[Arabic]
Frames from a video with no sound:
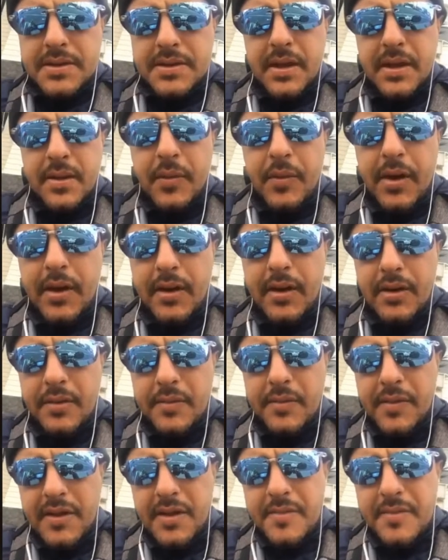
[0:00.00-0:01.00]
السلام
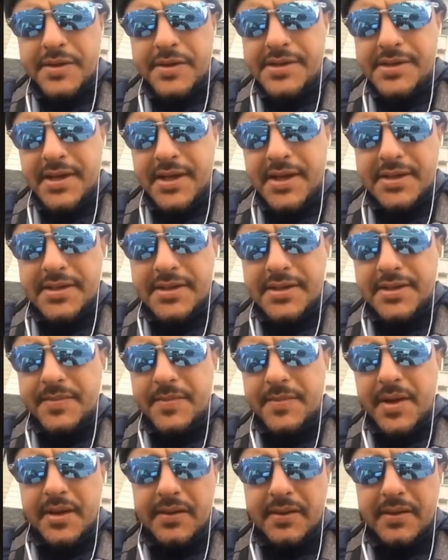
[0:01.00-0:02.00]
عليكم هذا ميساج
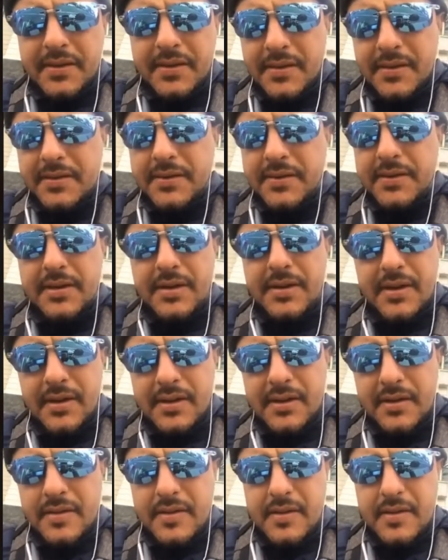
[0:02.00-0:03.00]
لجماعة آه، نداء
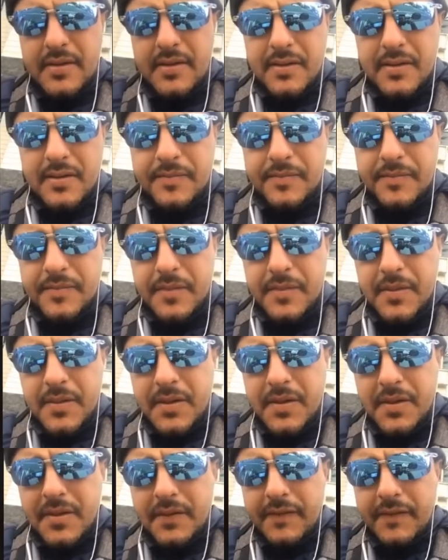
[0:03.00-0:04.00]

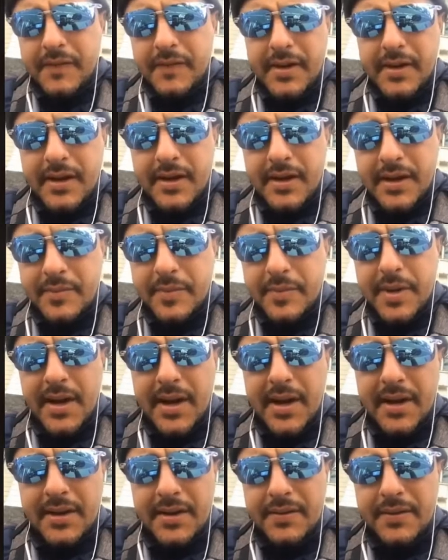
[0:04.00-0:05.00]
آه، فضلات بن
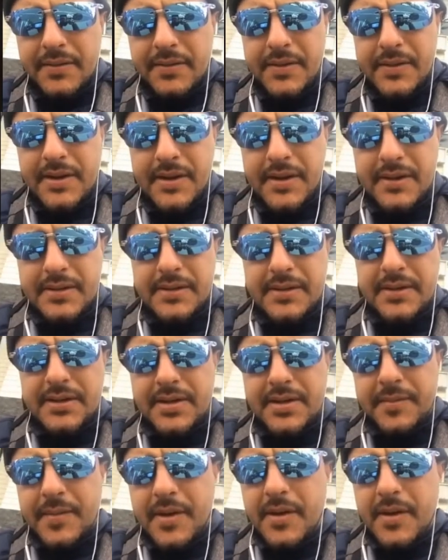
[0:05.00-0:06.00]
علي ونداء
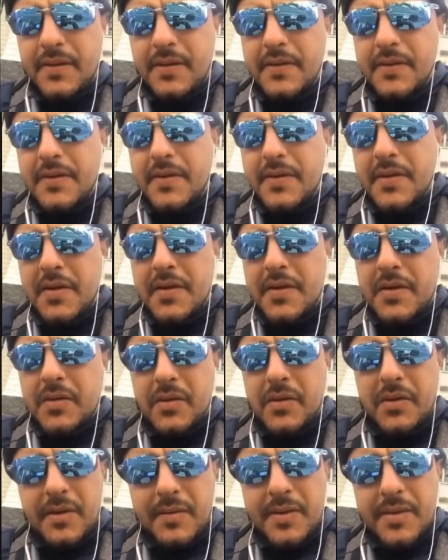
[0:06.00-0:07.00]
التجمع
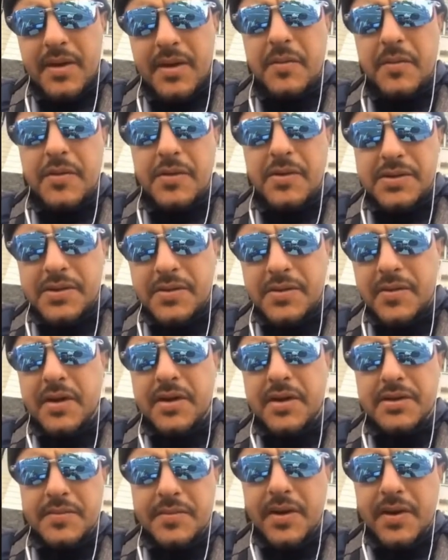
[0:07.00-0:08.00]
وعبير موسي
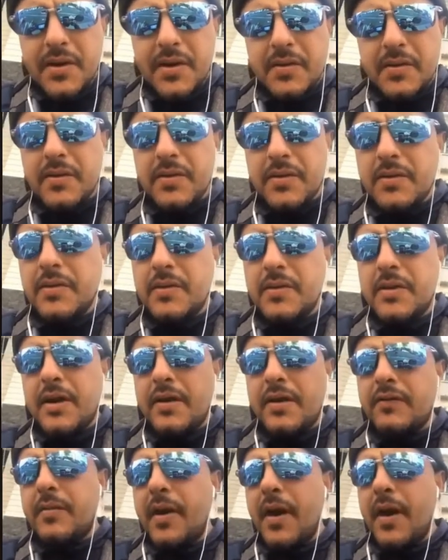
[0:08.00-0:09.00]
وكجمع كلهم
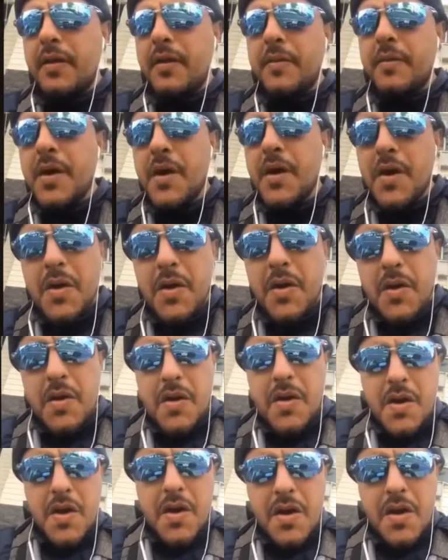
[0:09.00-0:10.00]
يعرفوا بعضهم
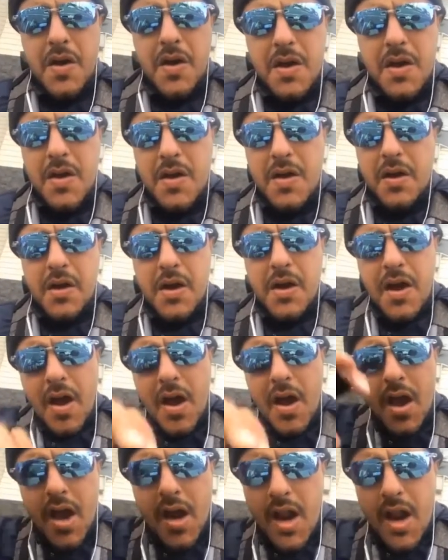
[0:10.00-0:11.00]

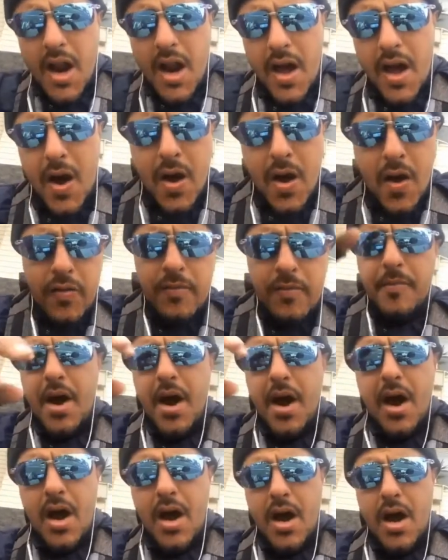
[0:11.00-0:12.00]
الخيانة آه،
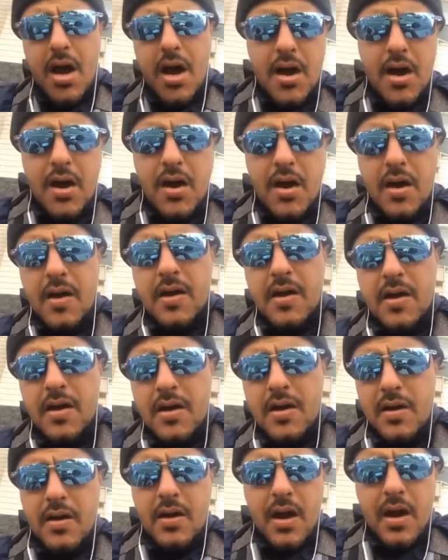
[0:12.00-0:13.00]
العظمى
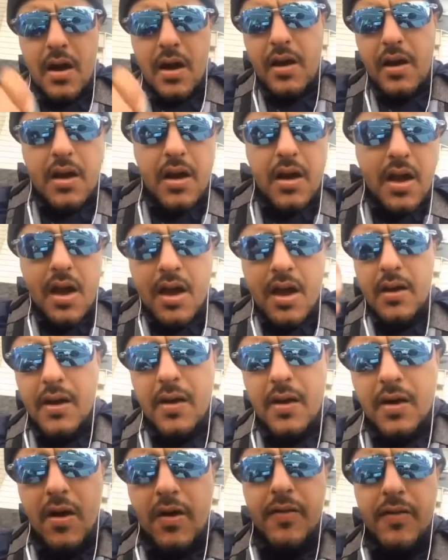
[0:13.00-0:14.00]
الخيانة
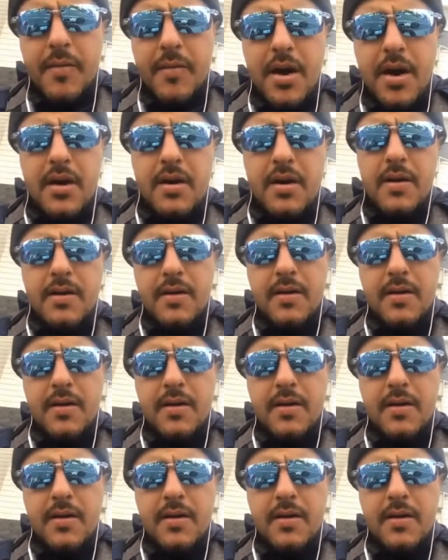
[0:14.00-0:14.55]
العظمى